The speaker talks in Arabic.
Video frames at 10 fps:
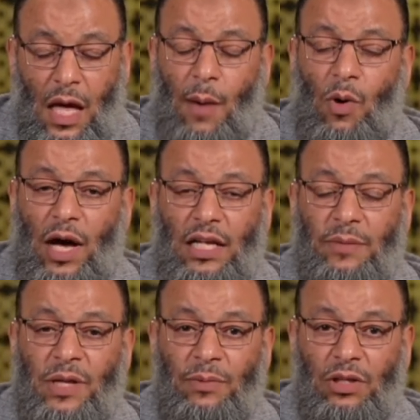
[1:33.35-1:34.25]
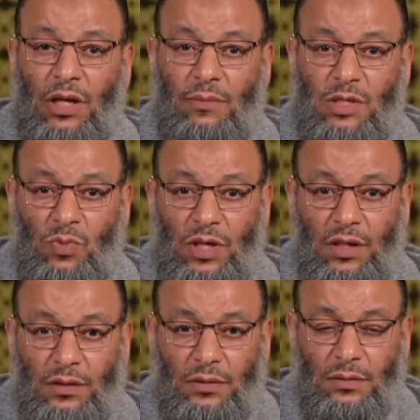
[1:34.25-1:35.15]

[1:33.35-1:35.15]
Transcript: ابو علي بن ابي طالب اسمه ايه؟